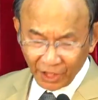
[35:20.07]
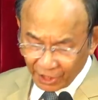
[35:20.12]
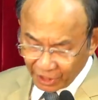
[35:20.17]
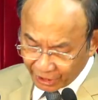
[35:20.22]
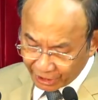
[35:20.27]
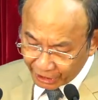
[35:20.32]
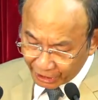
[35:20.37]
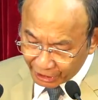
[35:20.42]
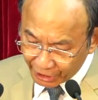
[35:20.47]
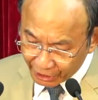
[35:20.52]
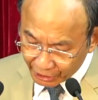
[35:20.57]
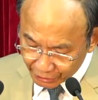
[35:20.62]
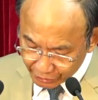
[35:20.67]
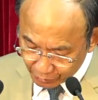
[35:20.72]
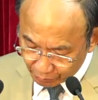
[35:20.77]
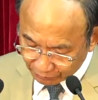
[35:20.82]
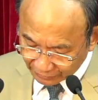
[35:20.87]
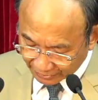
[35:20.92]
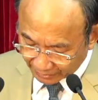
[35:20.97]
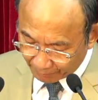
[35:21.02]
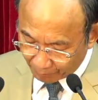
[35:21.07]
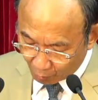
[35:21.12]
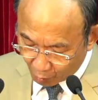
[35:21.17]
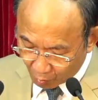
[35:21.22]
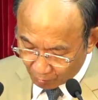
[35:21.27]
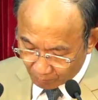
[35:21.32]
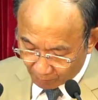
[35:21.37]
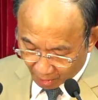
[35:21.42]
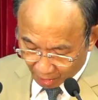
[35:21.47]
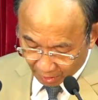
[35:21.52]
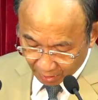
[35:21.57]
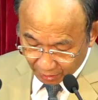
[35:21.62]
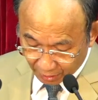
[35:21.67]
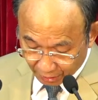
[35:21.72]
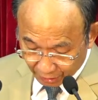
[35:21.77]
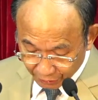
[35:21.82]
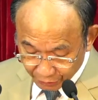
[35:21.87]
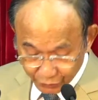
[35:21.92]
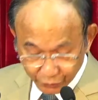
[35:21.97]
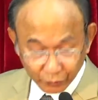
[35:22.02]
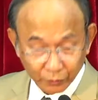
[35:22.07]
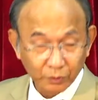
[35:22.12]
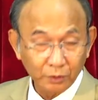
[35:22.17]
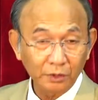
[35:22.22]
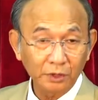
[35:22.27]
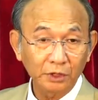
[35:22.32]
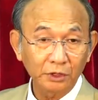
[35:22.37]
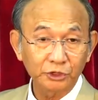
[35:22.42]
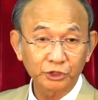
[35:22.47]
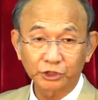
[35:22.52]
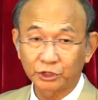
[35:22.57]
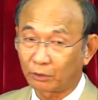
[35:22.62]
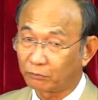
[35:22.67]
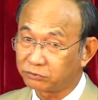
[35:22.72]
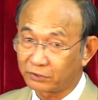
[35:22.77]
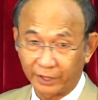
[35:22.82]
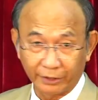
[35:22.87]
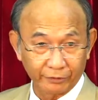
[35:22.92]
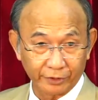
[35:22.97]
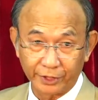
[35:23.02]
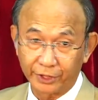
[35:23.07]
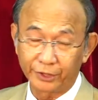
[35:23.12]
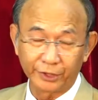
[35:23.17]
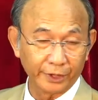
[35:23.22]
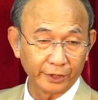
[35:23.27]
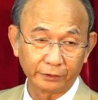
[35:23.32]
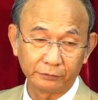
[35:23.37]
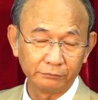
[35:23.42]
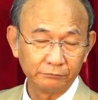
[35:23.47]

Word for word: khi chúng ta buông bỏ lời Chúa, sống theo ý riêng,